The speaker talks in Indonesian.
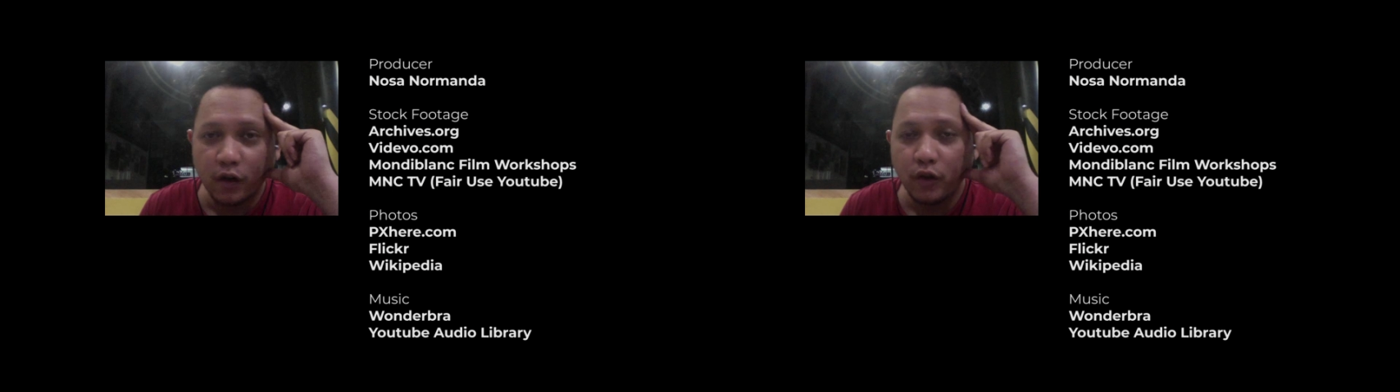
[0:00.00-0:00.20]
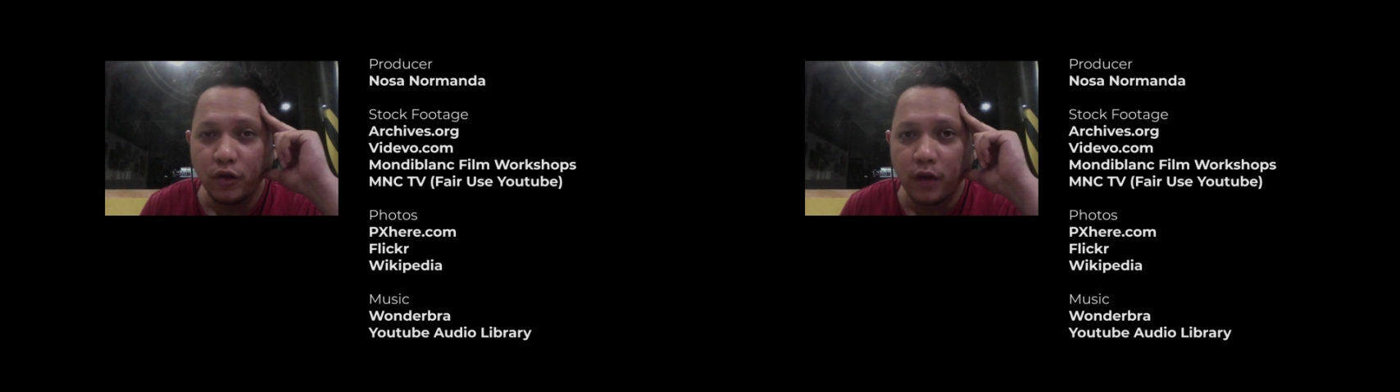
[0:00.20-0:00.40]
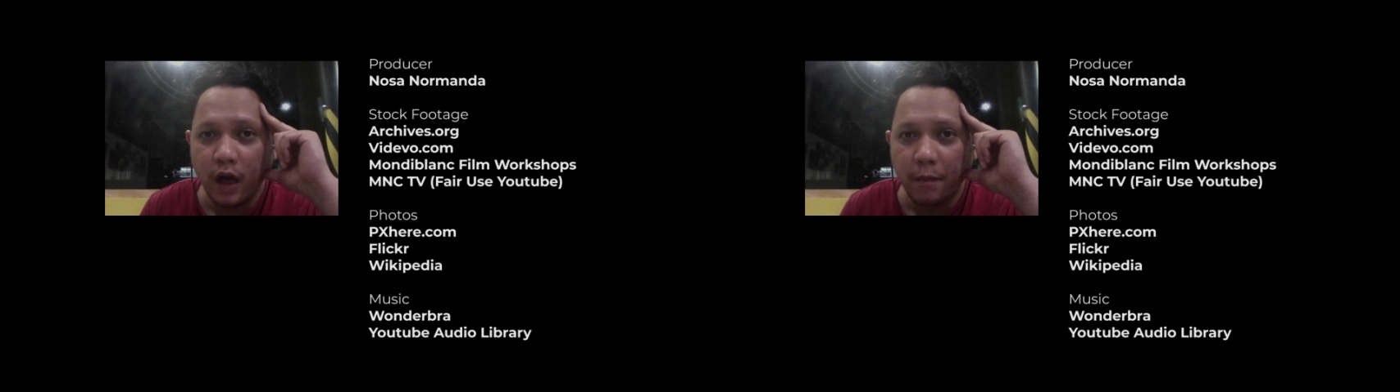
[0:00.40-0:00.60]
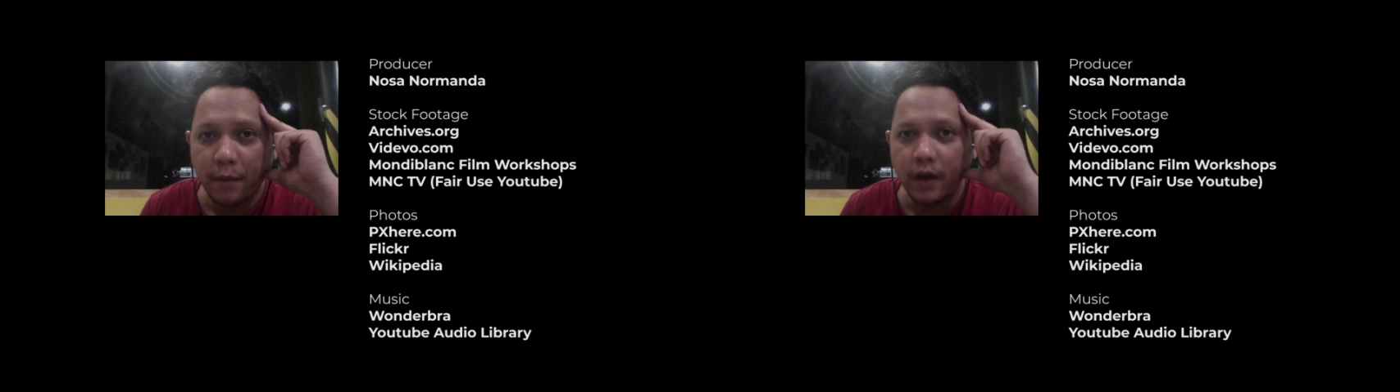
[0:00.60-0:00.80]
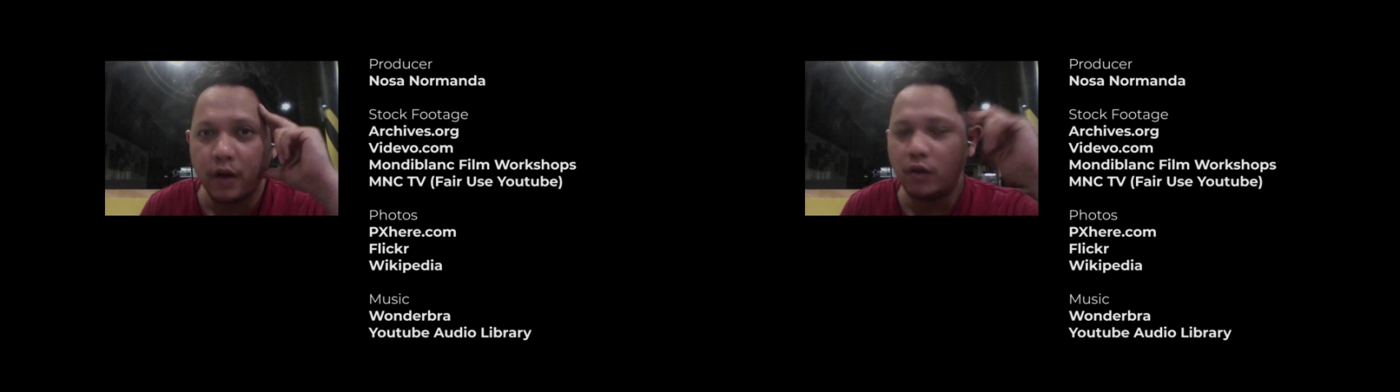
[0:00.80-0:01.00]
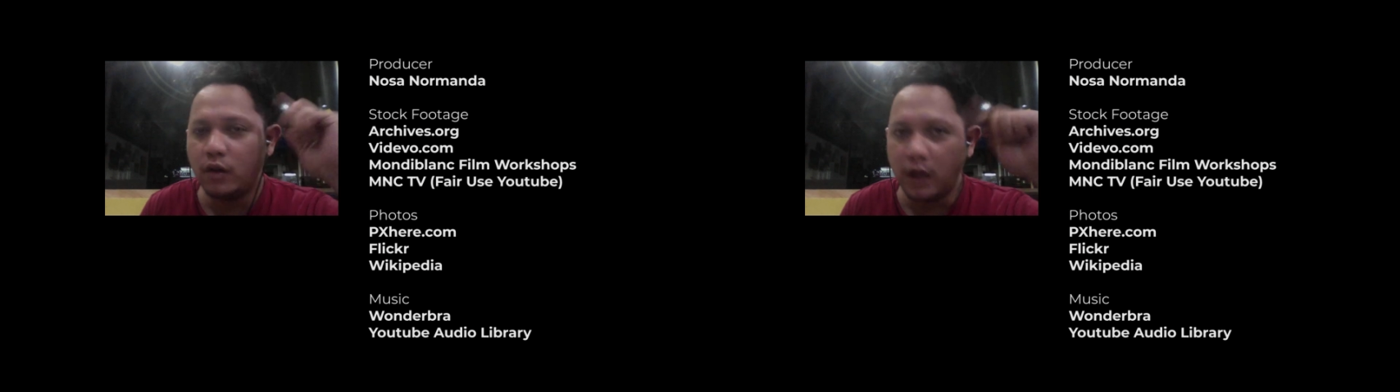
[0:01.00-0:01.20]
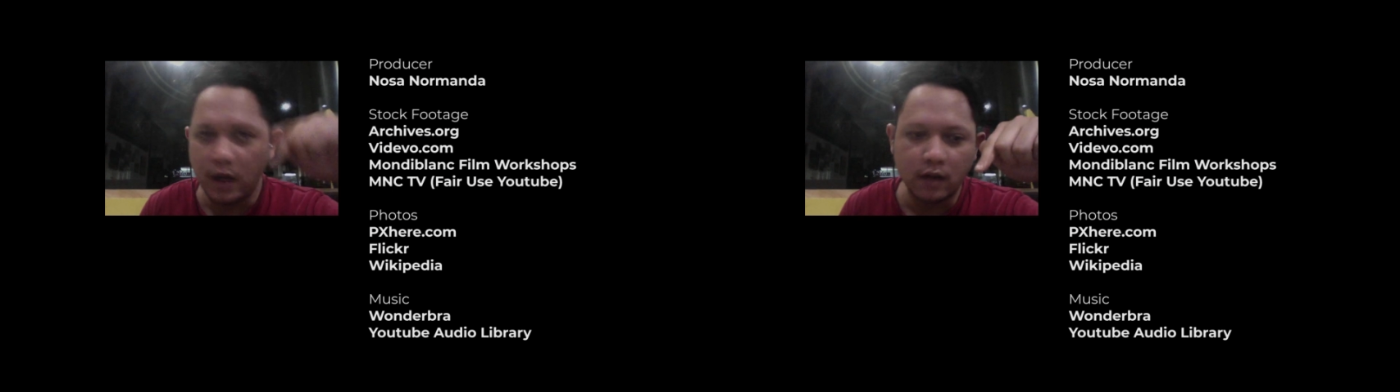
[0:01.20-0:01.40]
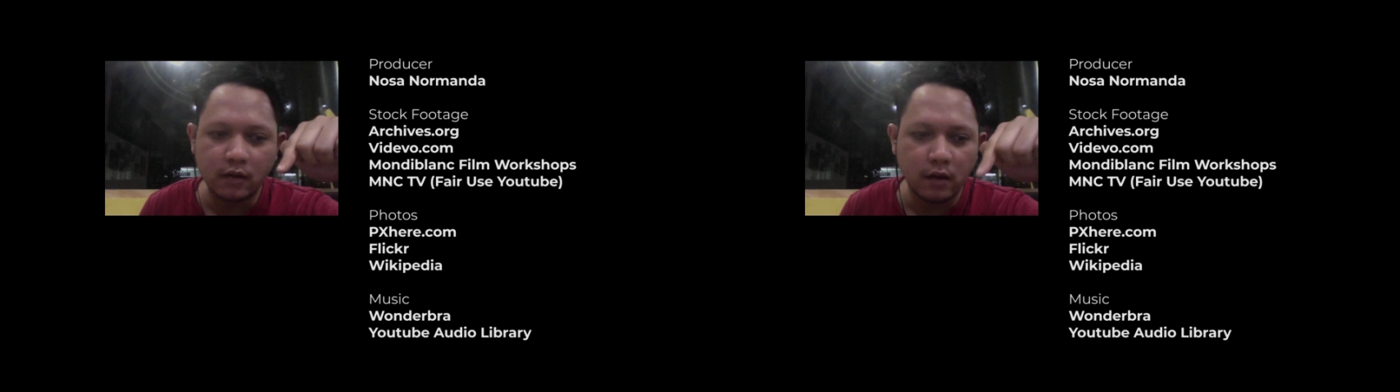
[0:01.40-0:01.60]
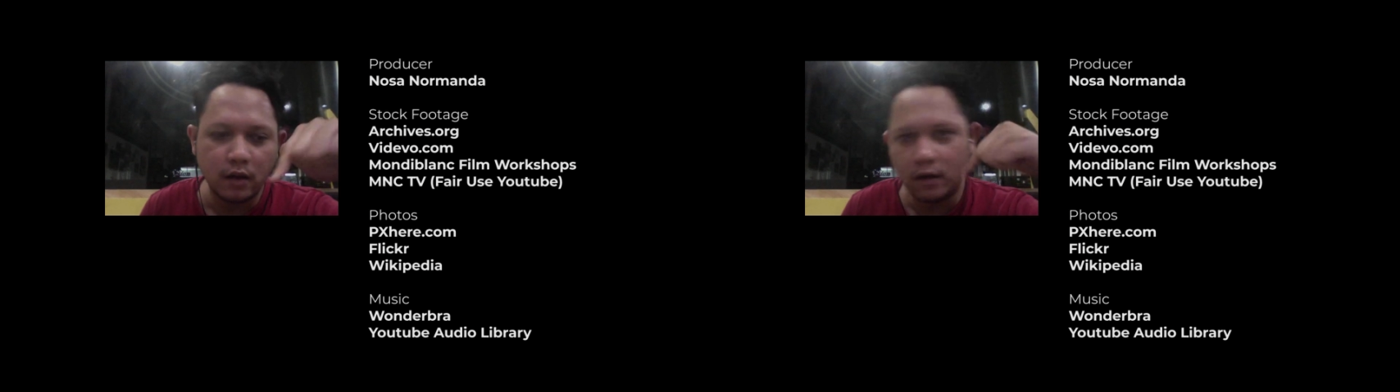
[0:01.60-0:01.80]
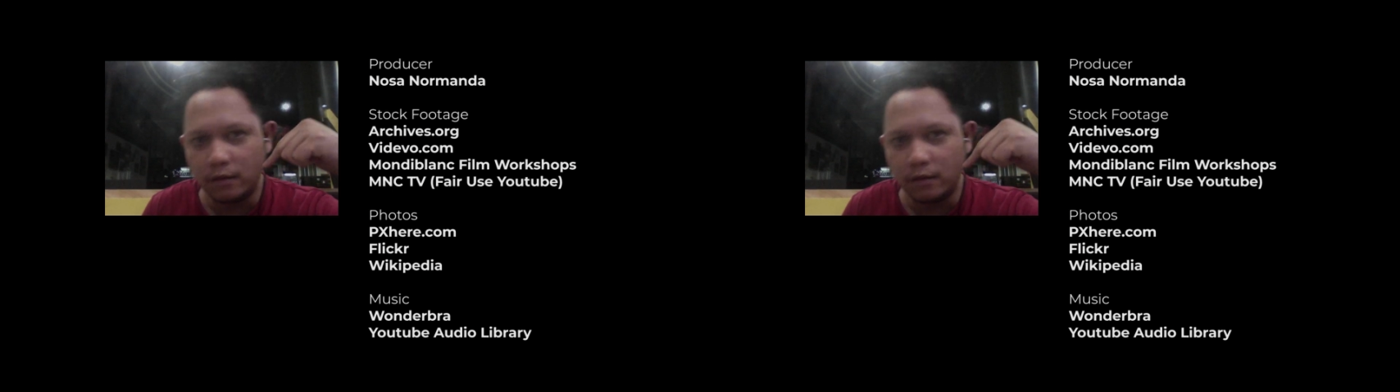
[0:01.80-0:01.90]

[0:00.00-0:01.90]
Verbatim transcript: lo suka apa yang lo lihat, uh,